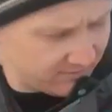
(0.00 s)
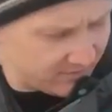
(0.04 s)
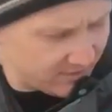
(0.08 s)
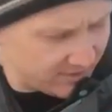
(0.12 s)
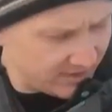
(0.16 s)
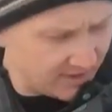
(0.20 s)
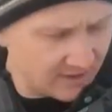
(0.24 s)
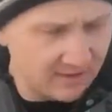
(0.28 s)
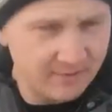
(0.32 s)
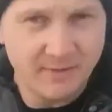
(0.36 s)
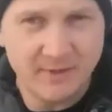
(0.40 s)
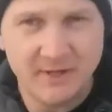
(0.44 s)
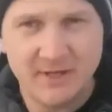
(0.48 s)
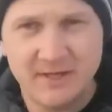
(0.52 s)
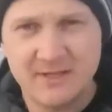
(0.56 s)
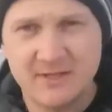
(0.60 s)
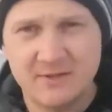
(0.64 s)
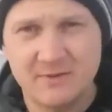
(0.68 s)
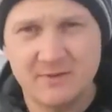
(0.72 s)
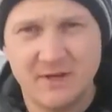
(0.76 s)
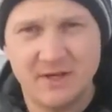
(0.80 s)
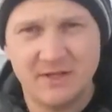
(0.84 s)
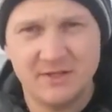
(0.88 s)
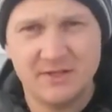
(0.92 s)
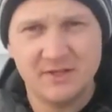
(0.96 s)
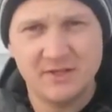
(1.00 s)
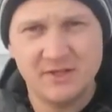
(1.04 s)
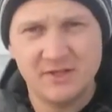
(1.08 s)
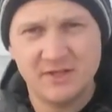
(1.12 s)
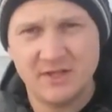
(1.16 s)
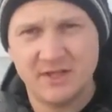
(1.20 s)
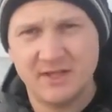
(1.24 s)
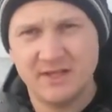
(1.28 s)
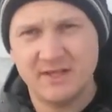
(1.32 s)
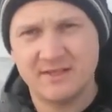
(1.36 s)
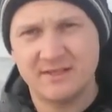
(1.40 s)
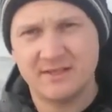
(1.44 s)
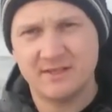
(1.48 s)
Władek.pl. Słuchajcie,
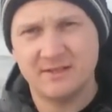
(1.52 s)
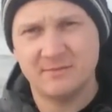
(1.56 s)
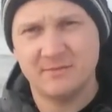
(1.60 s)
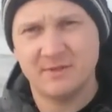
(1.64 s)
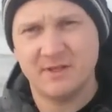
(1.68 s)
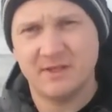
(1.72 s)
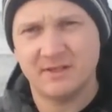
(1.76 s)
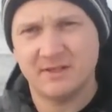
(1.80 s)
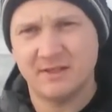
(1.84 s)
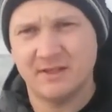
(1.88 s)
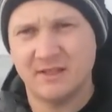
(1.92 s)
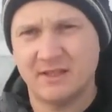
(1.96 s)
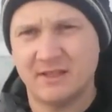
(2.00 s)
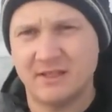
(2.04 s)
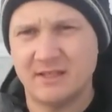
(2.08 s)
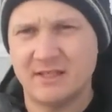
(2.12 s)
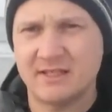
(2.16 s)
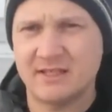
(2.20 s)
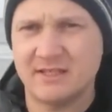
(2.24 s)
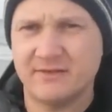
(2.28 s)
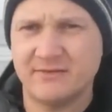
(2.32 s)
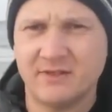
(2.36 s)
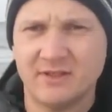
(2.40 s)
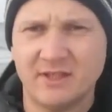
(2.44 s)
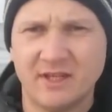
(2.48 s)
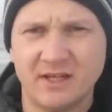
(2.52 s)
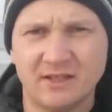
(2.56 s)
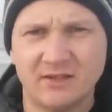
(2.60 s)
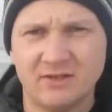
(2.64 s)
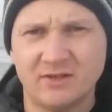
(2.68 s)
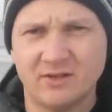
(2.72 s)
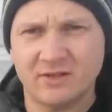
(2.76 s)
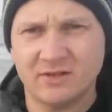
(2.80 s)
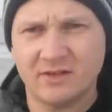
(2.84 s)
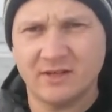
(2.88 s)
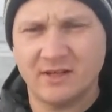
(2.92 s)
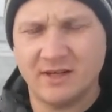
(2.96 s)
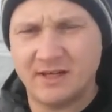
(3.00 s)
dzisiaj jestem na tych zawodach
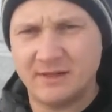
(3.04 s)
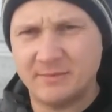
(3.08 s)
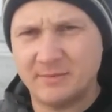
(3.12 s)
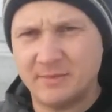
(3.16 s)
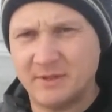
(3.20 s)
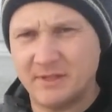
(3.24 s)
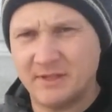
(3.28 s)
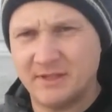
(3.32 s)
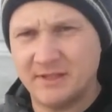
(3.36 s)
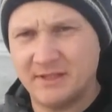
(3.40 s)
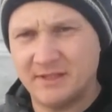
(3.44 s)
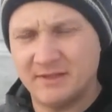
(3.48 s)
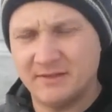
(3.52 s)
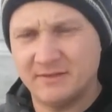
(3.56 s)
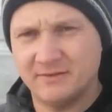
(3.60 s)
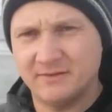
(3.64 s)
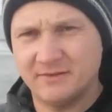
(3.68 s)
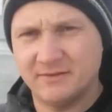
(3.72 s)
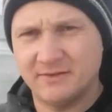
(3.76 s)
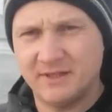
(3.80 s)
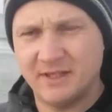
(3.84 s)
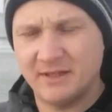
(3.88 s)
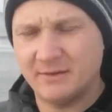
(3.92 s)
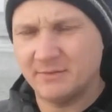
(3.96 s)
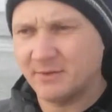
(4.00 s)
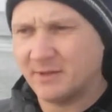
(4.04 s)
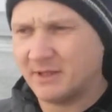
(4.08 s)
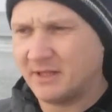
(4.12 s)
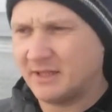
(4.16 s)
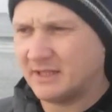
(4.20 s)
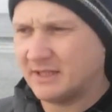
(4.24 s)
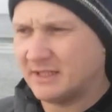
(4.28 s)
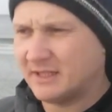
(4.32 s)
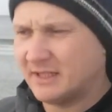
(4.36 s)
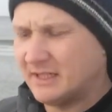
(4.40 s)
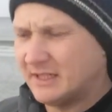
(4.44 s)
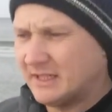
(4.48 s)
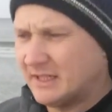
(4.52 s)
Cup e, w
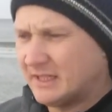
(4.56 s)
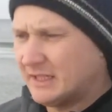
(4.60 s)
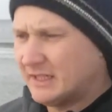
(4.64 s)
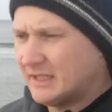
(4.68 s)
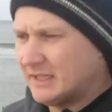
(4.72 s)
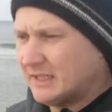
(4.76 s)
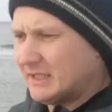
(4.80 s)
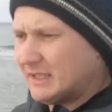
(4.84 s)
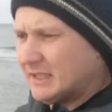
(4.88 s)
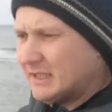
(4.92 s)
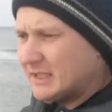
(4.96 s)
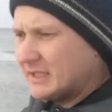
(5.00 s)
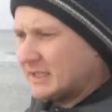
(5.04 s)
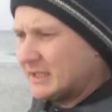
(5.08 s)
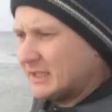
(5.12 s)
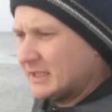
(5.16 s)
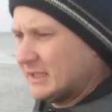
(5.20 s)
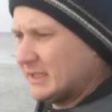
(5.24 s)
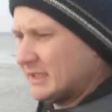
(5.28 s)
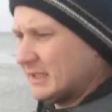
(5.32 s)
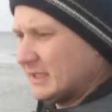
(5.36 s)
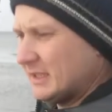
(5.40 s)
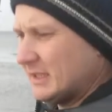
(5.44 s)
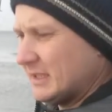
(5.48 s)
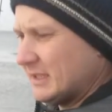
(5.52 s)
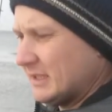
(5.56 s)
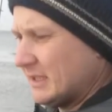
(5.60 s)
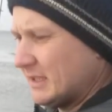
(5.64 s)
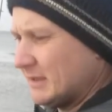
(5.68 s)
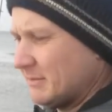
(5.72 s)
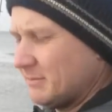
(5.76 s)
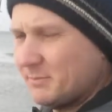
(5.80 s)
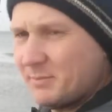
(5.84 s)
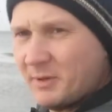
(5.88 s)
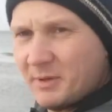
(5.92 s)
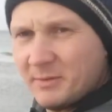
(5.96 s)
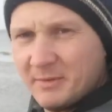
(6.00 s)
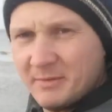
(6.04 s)
Dębkach.
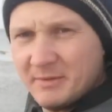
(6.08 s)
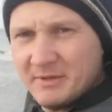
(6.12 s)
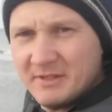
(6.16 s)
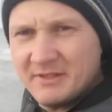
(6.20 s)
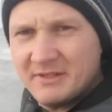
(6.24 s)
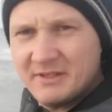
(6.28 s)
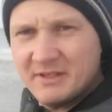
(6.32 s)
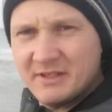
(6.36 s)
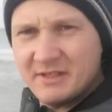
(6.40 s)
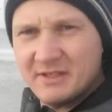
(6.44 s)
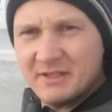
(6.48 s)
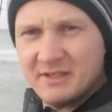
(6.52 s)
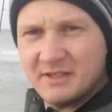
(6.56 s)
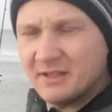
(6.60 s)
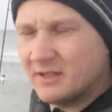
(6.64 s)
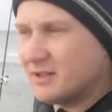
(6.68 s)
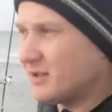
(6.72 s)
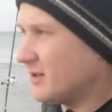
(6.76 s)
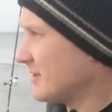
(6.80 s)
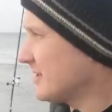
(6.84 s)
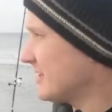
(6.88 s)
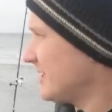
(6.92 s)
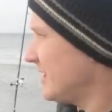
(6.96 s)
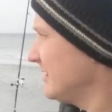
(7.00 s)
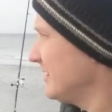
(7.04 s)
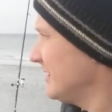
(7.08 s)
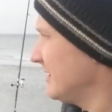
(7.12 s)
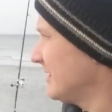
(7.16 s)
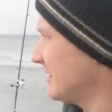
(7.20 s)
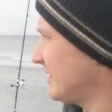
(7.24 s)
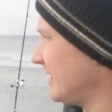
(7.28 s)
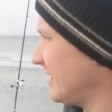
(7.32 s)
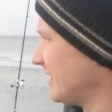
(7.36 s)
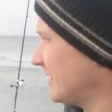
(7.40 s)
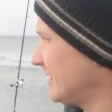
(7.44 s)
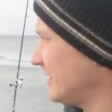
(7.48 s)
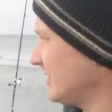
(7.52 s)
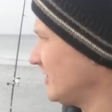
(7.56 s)
E, problem jest e, kolosalny
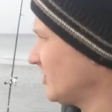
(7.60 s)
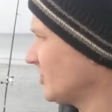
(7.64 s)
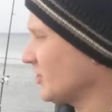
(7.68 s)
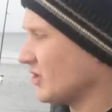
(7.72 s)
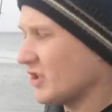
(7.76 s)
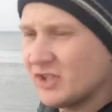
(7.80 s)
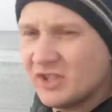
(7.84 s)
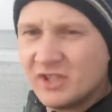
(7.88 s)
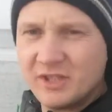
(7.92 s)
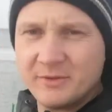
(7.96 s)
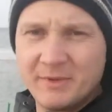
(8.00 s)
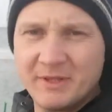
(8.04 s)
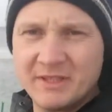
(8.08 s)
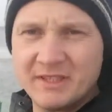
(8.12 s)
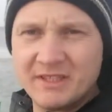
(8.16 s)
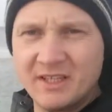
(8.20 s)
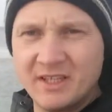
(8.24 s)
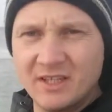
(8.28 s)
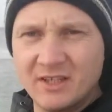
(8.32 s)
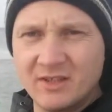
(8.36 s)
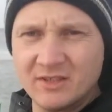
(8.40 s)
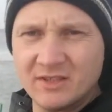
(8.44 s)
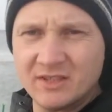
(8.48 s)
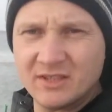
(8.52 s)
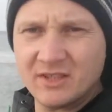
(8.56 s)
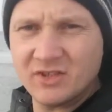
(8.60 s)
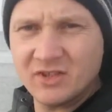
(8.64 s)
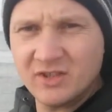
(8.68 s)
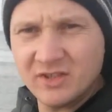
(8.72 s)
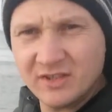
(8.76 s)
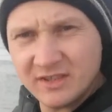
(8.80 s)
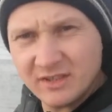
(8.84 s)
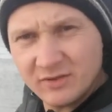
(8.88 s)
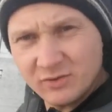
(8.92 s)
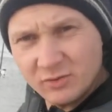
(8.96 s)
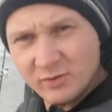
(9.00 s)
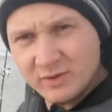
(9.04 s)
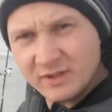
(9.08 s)
taki, że trzeba daleko
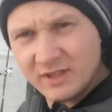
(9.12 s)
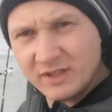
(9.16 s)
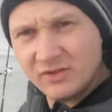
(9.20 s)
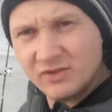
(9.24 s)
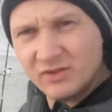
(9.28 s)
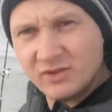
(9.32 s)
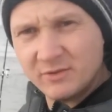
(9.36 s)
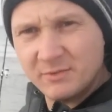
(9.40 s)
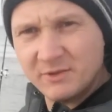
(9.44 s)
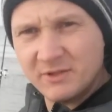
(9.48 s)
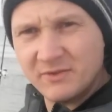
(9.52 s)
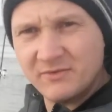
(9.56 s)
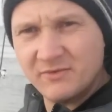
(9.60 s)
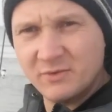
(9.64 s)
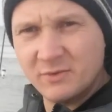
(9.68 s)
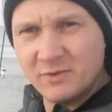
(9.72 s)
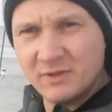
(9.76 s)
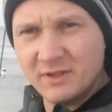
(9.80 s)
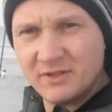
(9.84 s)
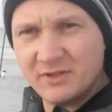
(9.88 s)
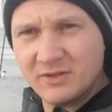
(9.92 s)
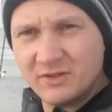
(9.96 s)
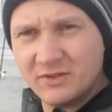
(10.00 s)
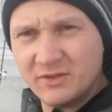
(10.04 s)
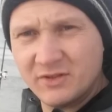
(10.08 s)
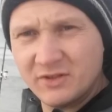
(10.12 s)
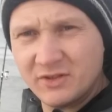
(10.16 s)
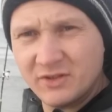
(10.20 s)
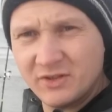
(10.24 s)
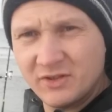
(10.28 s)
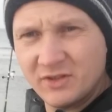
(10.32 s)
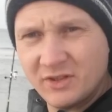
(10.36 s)
strasznie zarzucać, żeby w ogóle coś, coś